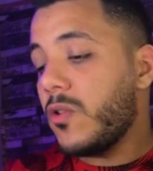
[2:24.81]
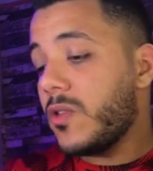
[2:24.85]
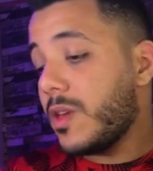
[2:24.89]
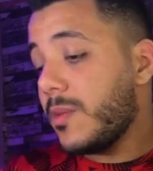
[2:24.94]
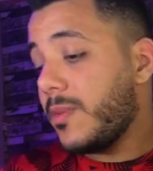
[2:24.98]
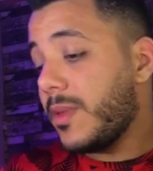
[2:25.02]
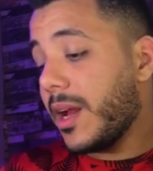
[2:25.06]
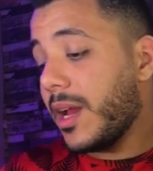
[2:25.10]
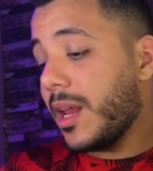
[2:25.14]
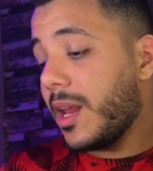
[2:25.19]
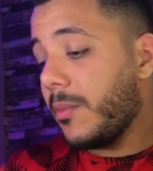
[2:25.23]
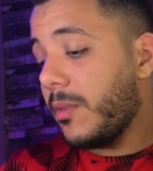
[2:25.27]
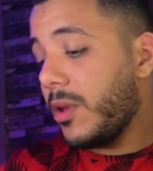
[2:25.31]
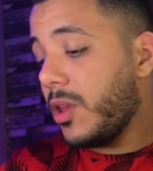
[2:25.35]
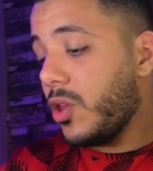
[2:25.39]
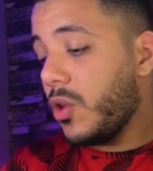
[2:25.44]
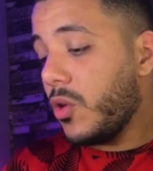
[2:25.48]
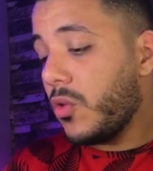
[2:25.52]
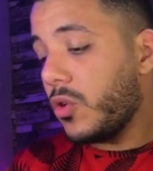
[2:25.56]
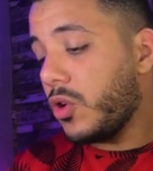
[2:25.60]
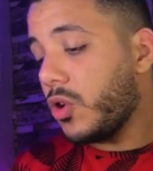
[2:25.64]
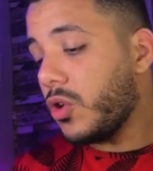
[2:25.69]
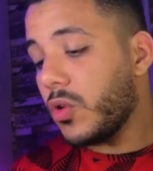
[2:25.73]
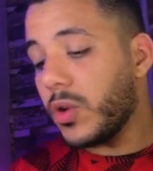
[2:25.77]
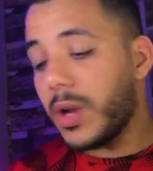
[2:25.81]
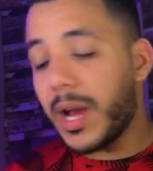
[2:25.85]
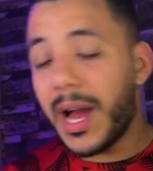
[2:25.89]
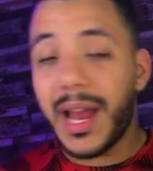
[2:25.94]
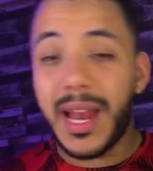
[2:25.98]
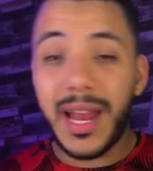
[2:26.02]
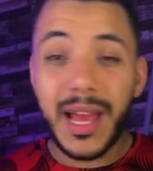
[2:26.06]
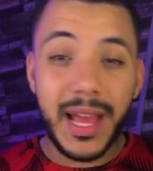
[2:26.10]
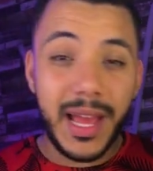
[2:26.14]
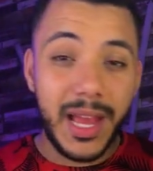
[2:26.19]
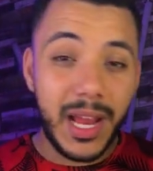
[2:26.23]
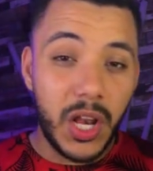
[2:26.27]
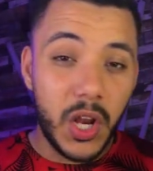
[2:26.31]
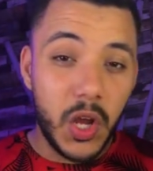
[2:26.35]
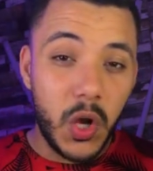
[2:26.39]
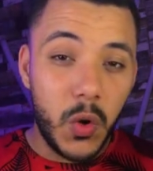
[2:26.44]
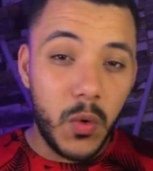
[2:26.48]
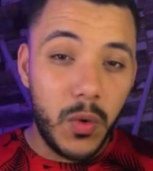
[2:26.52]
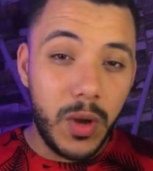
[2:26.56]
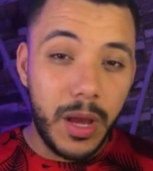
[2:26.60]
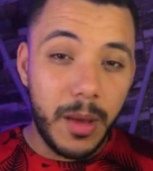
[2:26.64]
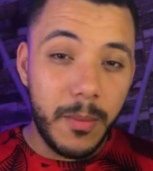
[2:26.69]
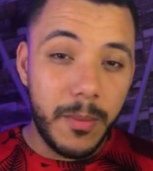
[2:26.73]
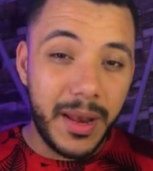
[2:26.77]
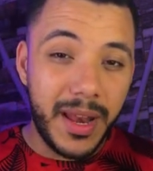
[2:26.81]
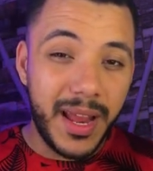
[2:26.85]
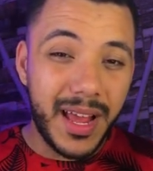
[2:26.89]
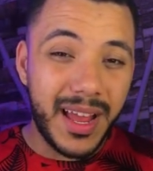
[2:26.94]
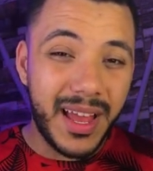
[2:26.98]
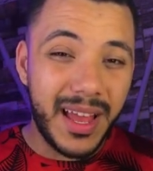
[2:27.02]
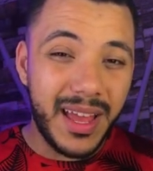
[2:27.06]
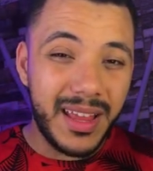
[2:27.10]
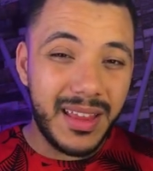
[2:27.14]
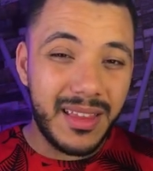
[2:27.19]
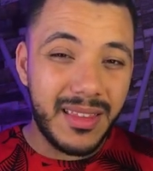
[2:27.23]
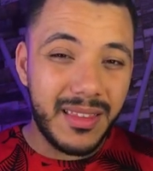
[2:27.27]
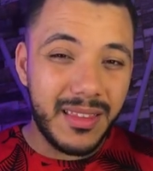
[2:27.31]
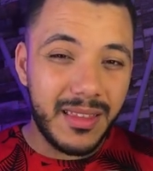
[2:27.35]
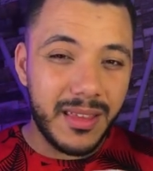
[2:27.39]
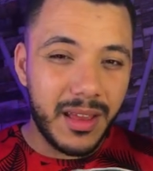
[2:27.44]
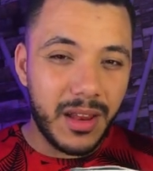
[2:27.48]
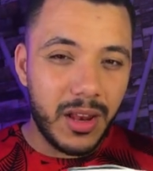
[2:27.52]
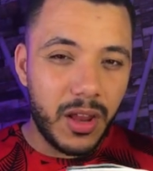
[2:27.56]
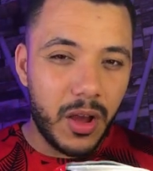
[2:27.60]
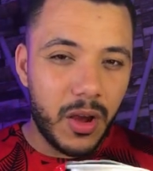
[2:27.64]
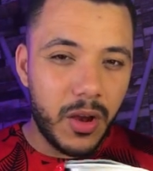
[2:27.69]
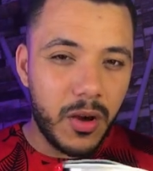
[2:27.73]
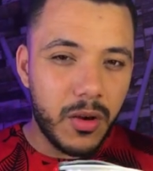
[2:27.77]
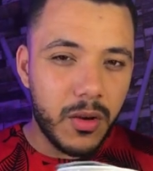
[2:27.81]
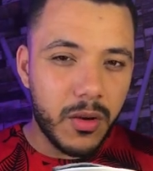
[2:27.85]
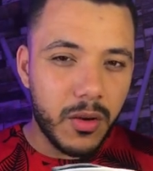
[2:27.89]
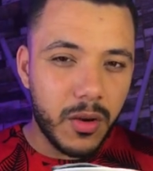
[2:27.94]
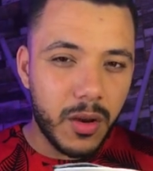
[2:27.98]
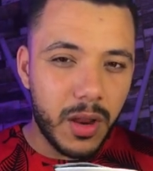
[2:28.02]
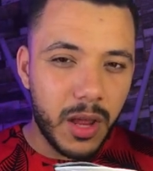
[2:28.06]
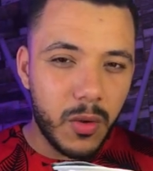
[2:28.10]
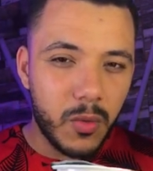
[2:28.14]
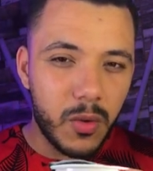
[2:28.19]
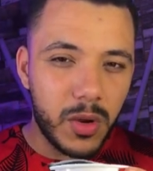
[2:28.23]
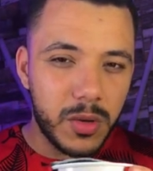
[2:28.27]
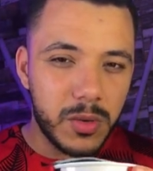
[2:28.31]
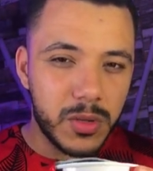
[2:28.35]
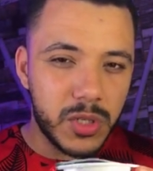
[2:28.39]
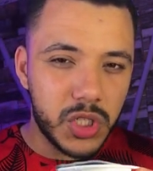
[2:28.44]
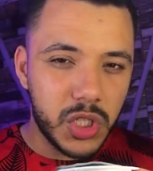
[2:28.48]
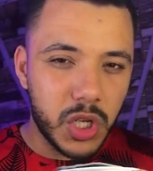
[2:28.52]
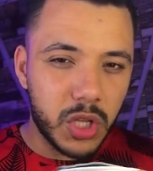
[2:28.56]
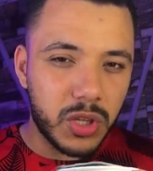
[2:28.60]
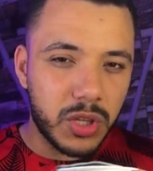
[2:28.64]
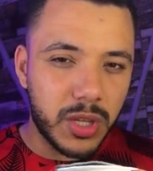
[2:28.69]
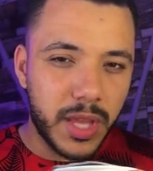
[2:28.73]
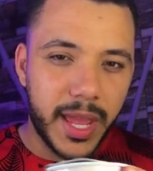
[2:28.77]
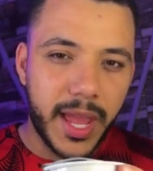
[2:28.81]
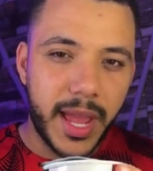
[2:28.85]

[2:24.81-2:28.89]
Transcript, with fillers: نسيبنا كده منه وندخل على اللي هو بنكهه الحار او الشطه